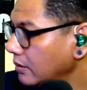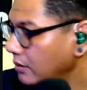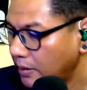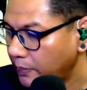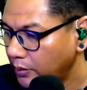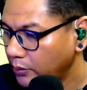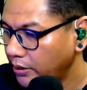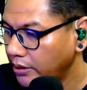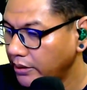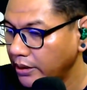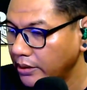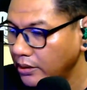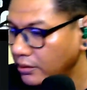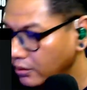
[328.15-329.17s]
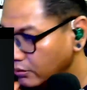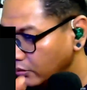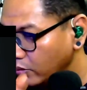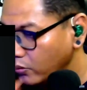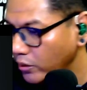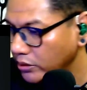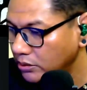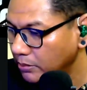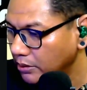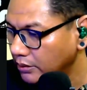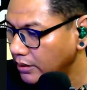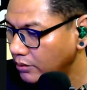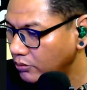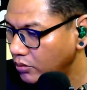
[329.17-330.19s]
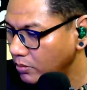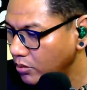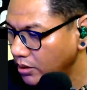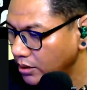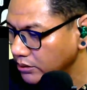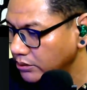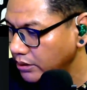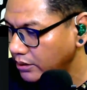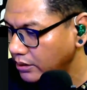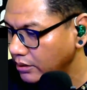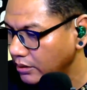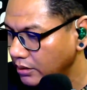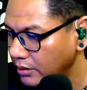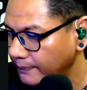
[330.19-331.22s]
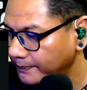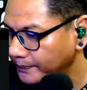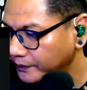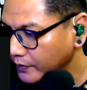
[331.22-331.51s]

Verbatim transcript: nggak perlu edit edit tungguin sebentar gue mau ngecek uh,